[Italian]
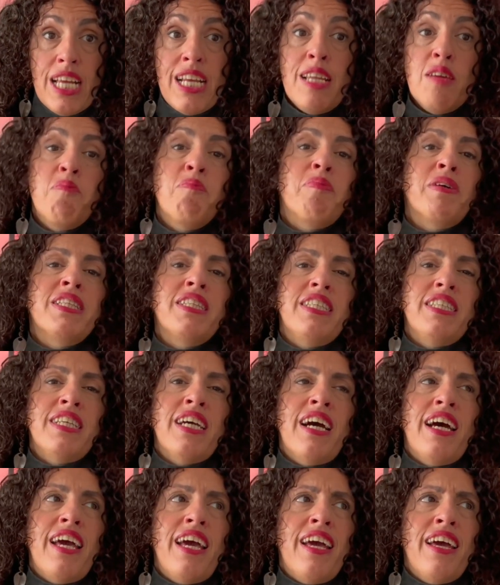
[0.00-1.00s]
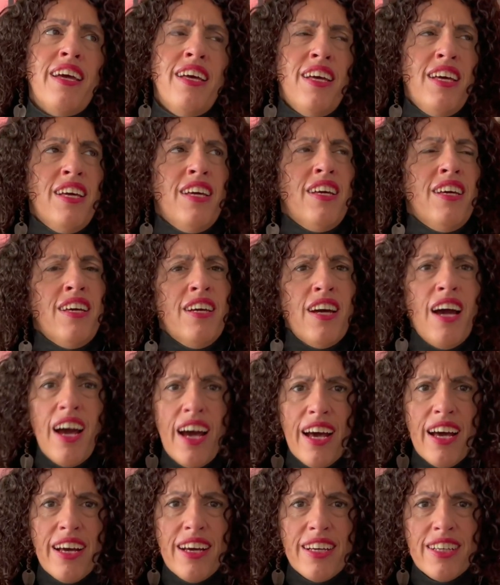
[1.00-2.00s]
L'empatia è
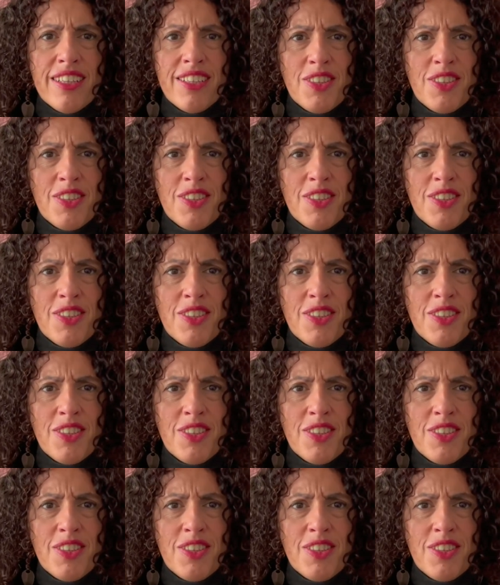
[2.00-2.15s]
ah,